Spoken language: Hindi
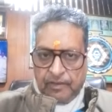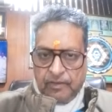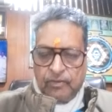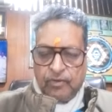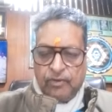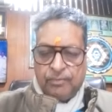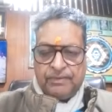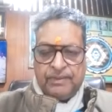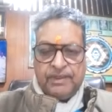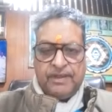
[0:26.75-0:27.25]

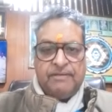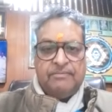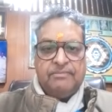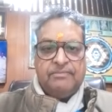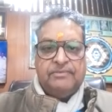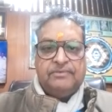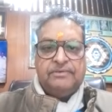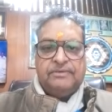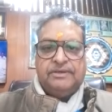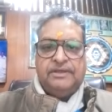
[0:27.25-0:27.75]
ग्रुप की कम,
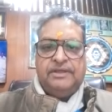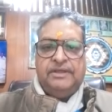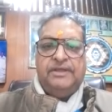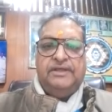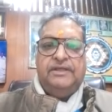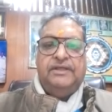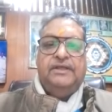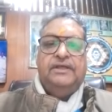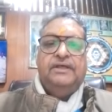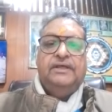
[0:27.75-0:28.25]
के
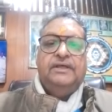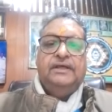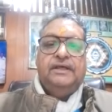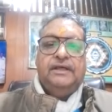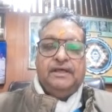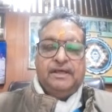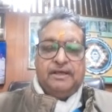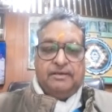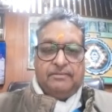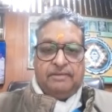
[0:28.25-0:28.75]

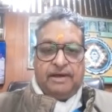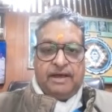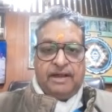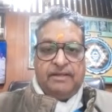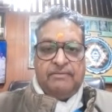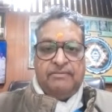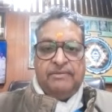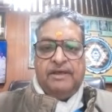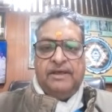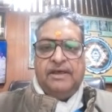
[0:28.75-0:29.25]

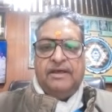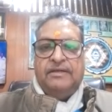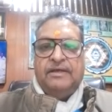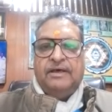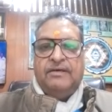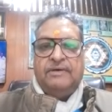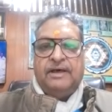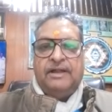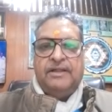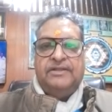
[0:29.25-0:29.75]
बारे में
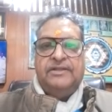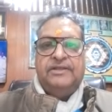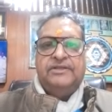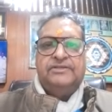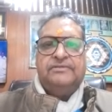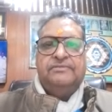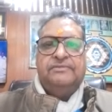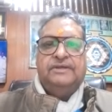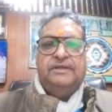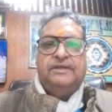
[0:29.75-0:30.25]
हमारे
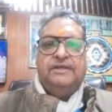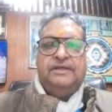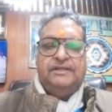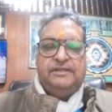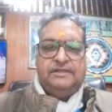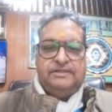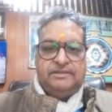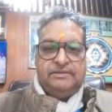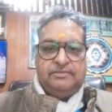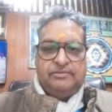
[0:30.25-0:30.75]
देश में
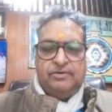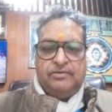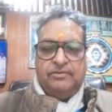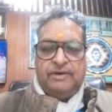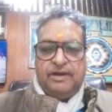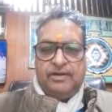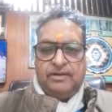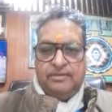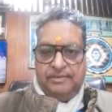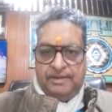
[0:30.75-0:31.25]
सबको
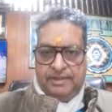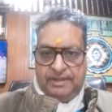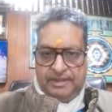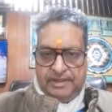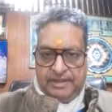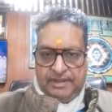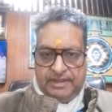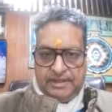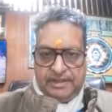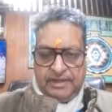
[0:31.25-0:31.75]
मालूम है
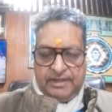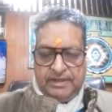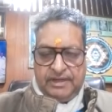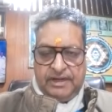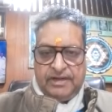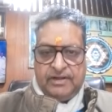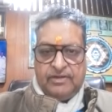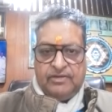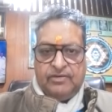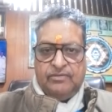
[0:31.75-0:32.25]
कि
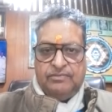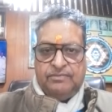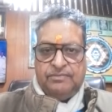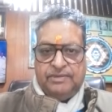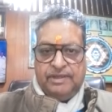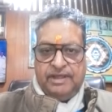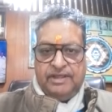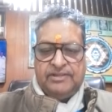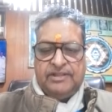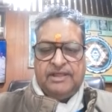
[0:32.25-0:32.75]
टाटा ग्रुप
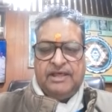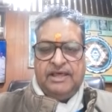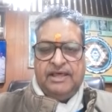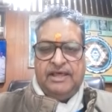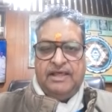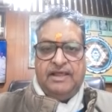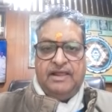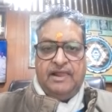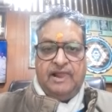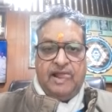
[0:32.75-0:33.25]
कैसा
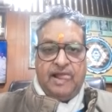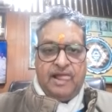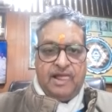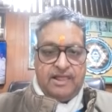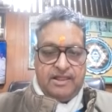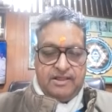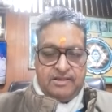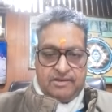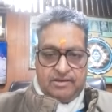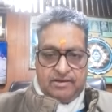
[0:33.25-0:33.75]
है
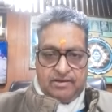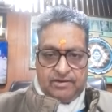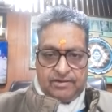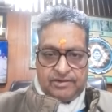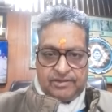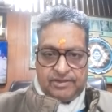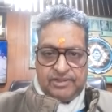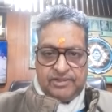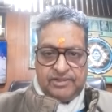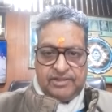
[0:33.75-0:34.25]
और
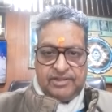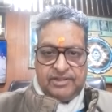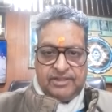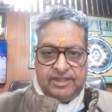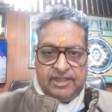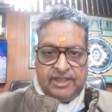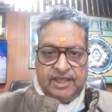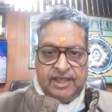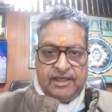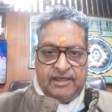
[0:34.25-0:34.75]
उसकी
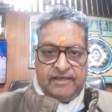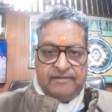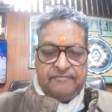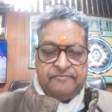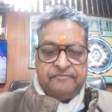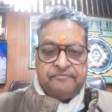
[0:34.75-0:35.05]
स्थिति क्या है